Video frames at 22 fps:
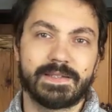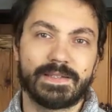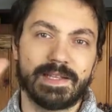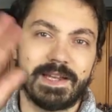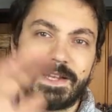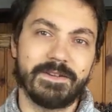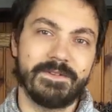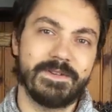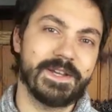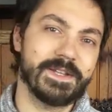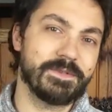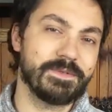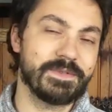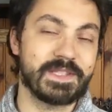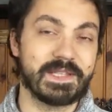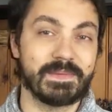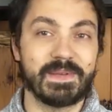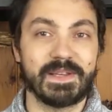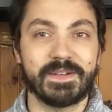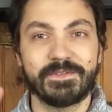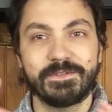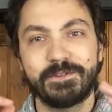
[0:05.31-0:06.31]
Salut à
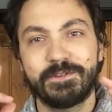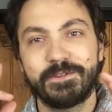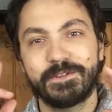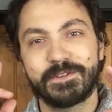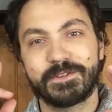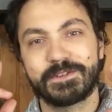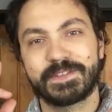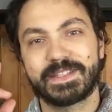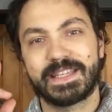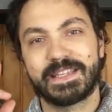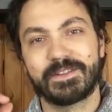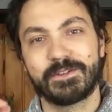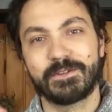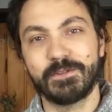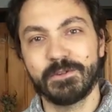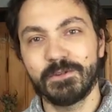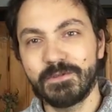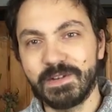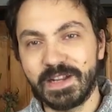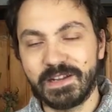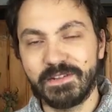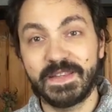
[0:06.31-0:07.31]
tous et bienvenue dans cette
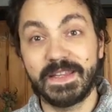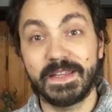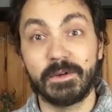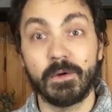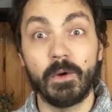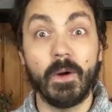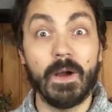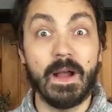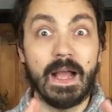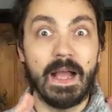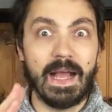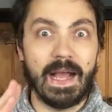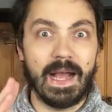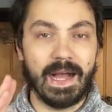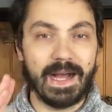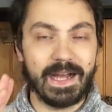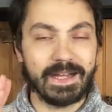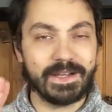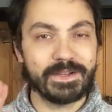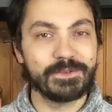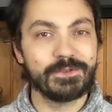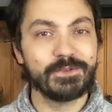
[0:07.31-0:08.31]
nouvelle vidéo,
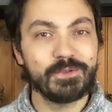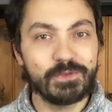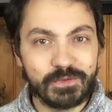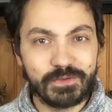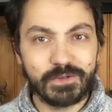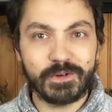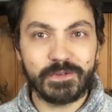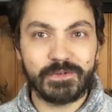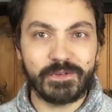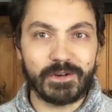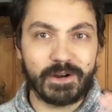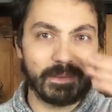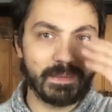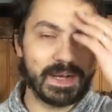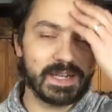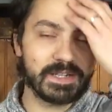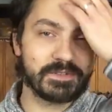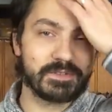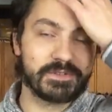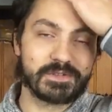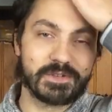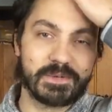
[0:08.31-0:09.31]
un nouveau
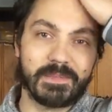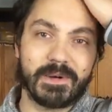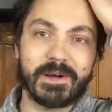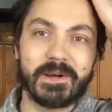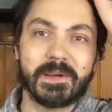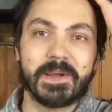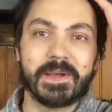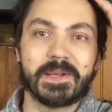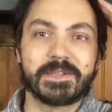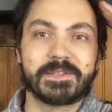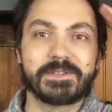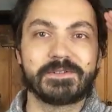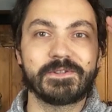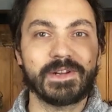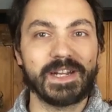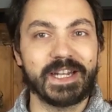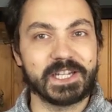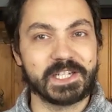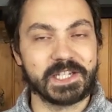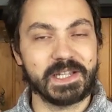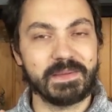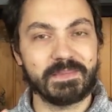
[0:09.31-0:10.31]
format justement sur
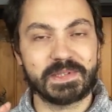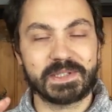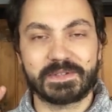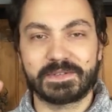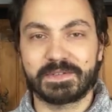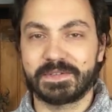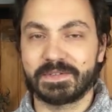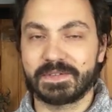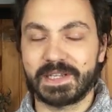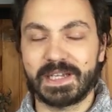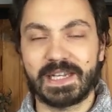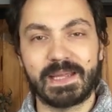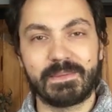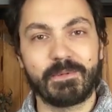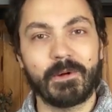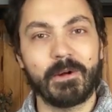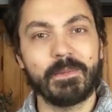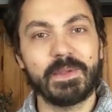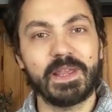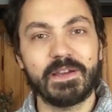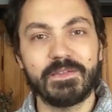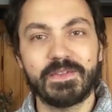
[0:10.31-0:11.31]
la chaîne puisque ce sera la
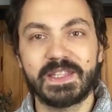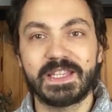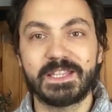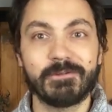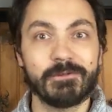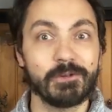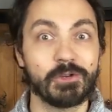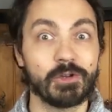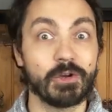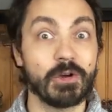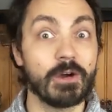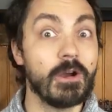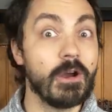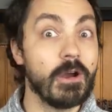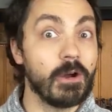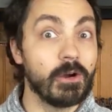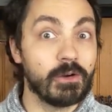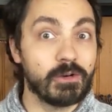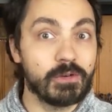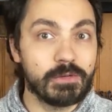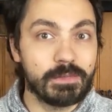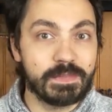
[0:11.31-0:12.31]
première vidéo de
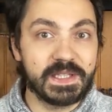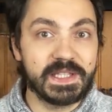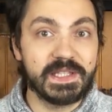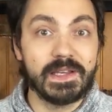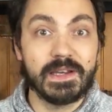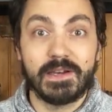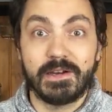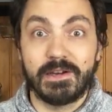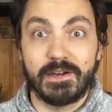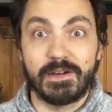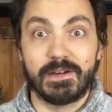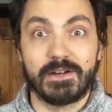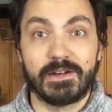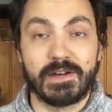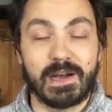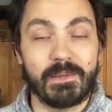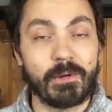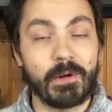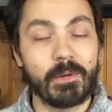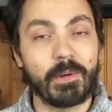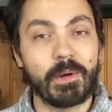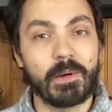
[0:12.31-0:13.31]
hobby euh,
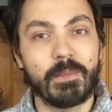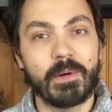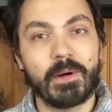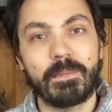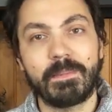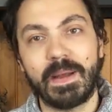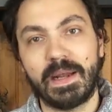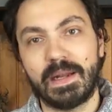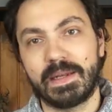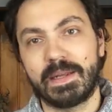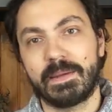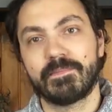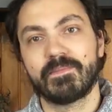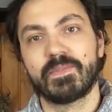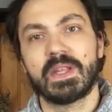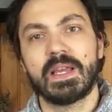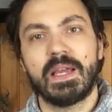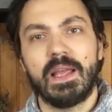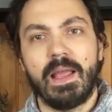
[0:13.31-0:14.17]
à proprement parler.